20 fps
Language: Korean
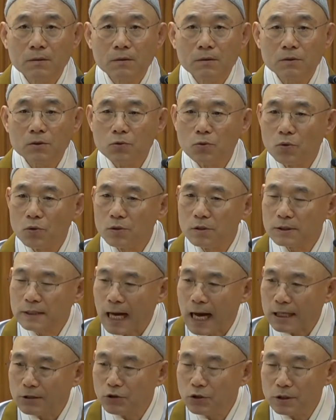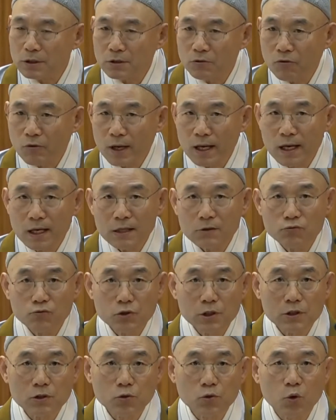그리고 그 낙원과
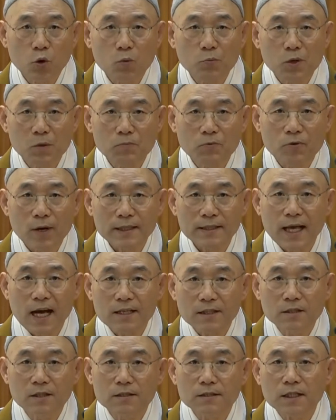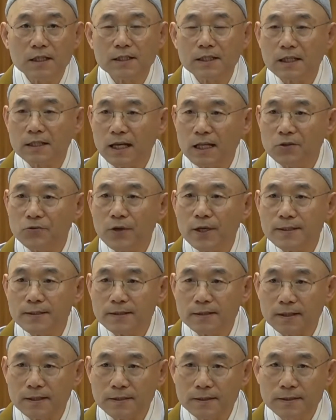우리의 교법과 탁 연결이 잘 안
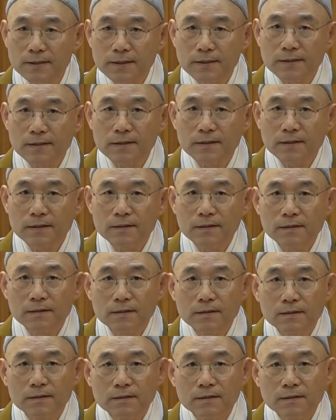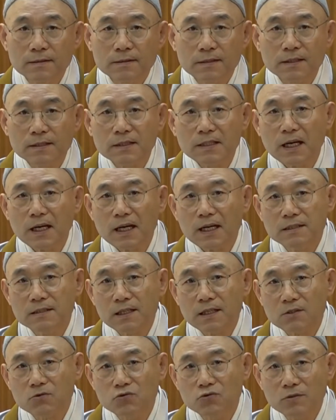되었어. 그러다가
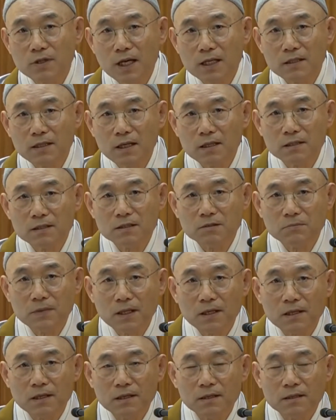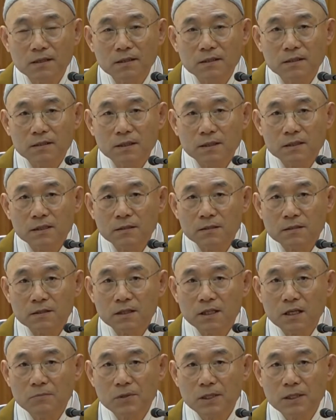이제 중간쯤에 이
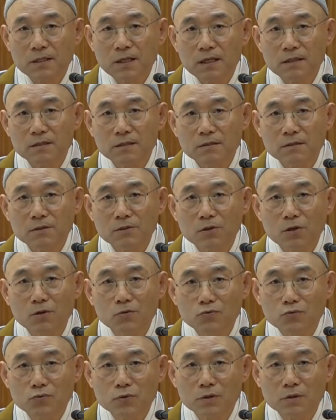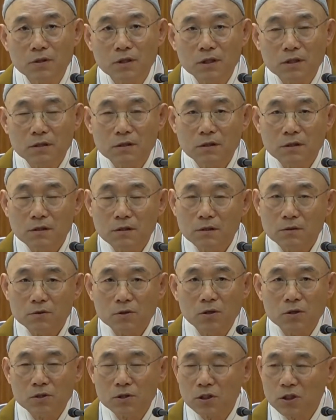정신개벽이라는 것이 결국은
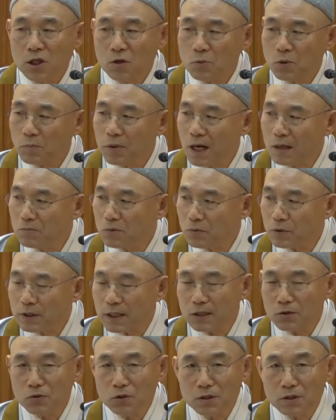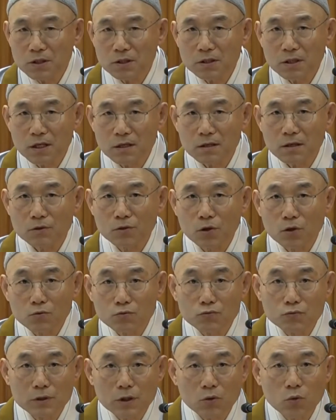정신개벽 방법이 따로 있는 것이 아니라
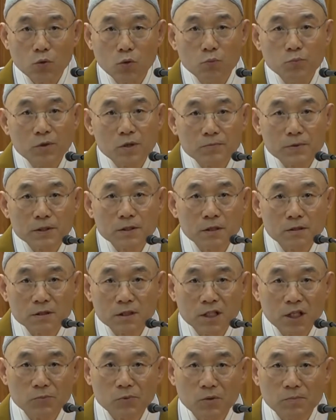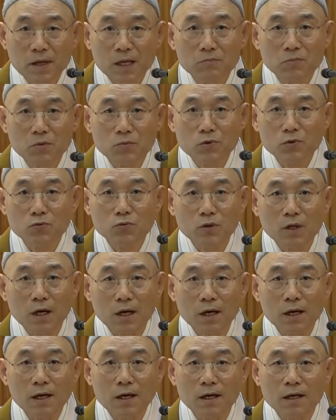결국 이 교법이 정신개벽
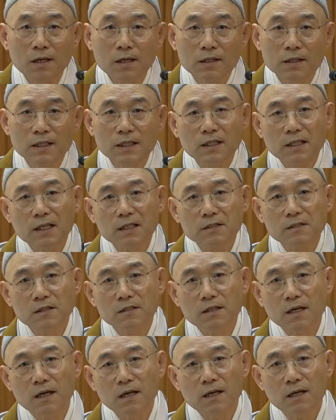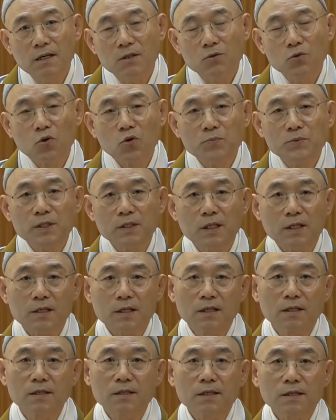방법이로구나. 이렇게 해서 이제 조금씩
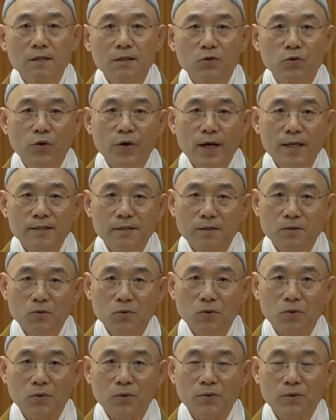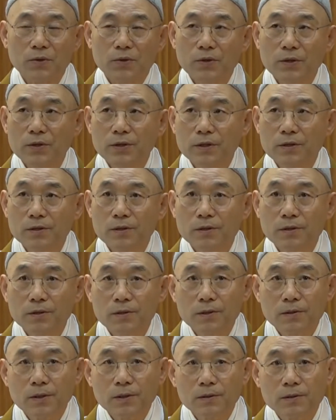이렇게 연결은 되었어도
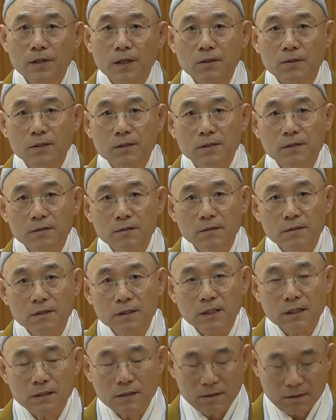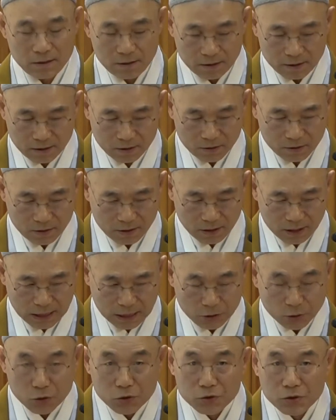이제 그
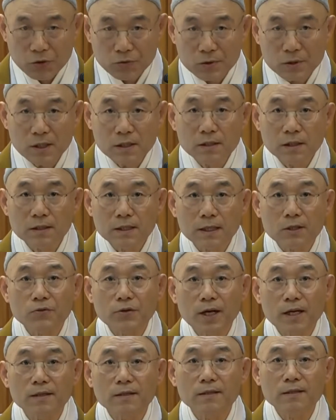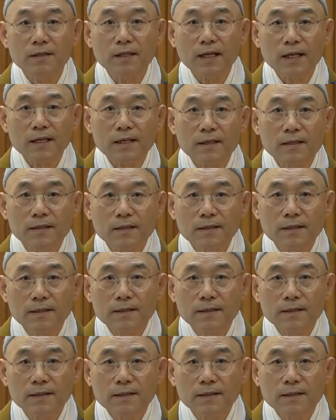이론적으로는 연결이 되었는데